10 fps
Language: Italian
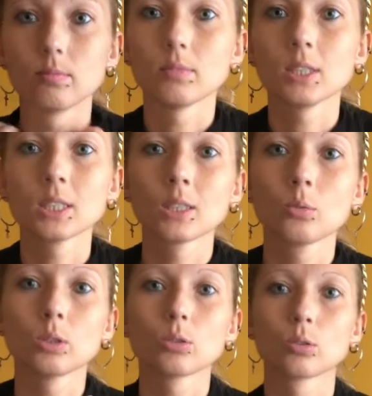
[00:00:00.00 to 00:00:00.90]
anche
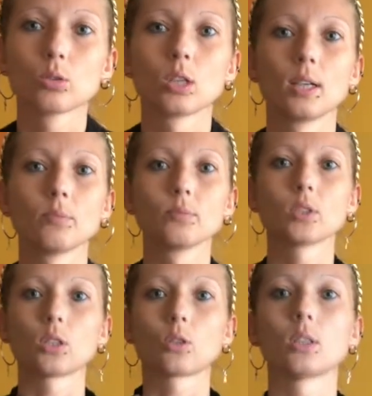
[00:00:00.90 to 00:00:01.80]
questo ha
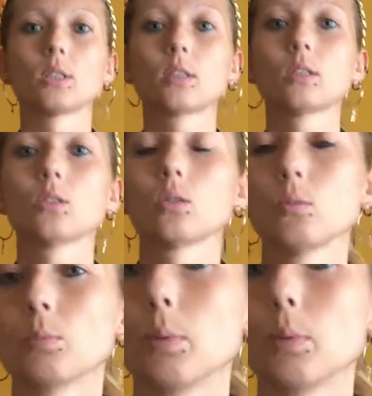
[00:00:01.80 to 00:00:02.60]
il collettino un po'